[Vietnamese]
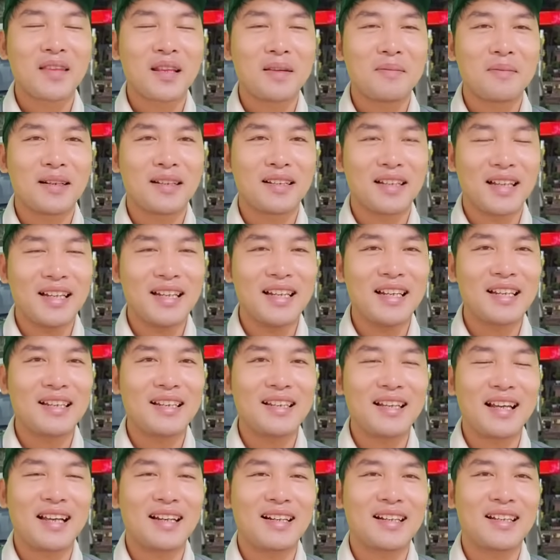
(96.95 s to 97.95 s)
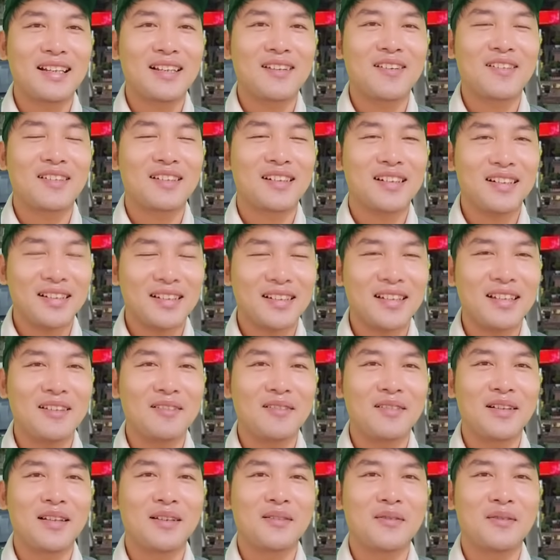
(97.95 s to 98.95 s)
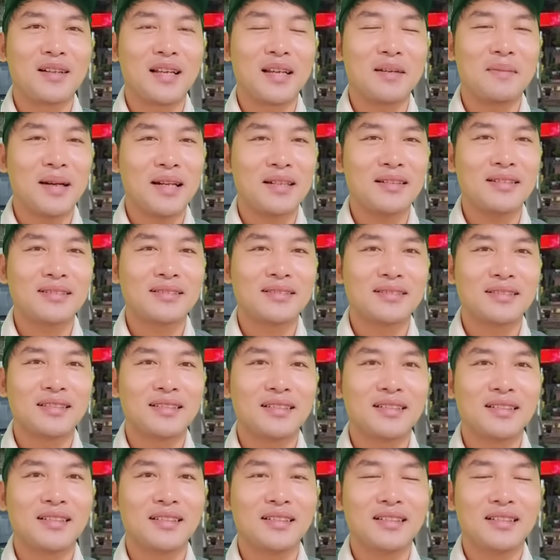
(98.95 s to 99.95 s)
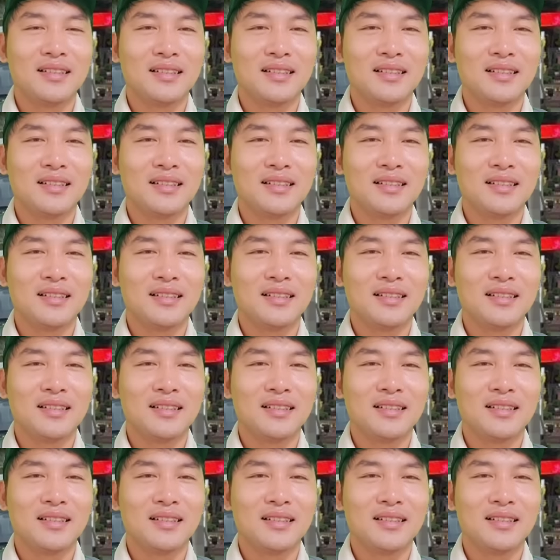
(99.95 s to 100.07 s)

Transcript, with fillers: thì mình thấy là hàng ni còn rất nhiều điều để mất à,